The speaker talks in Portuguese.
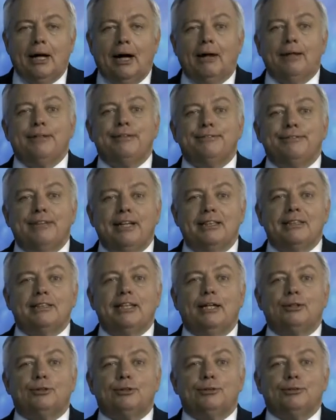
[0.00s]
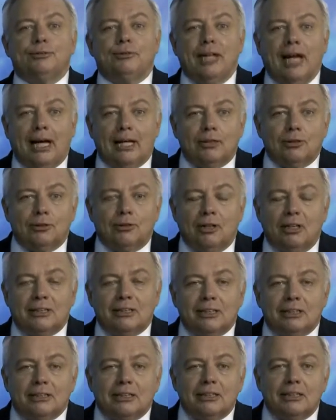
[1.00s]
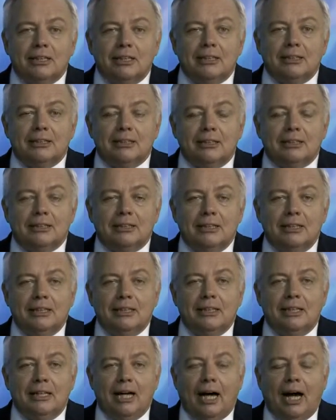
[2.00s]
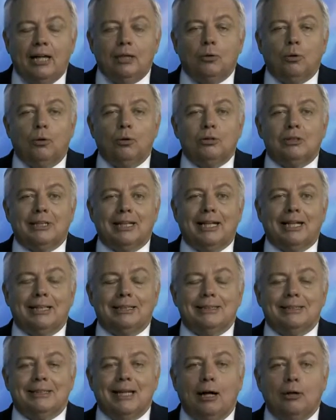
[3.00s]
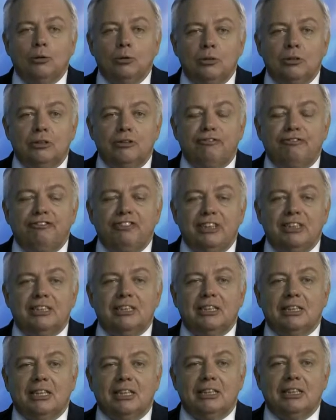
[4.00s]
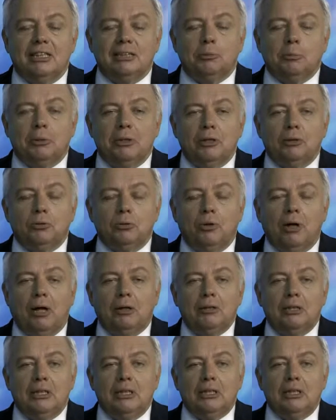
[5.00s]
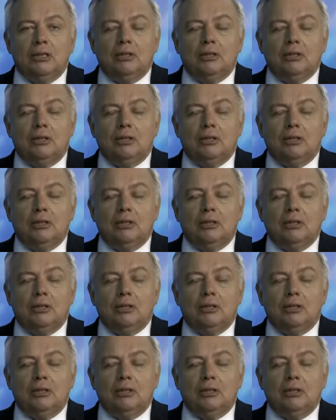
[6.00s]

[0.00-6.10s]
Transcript: ao invés de ajudar as nossas crianças a encontrar a saúde física e espiritual,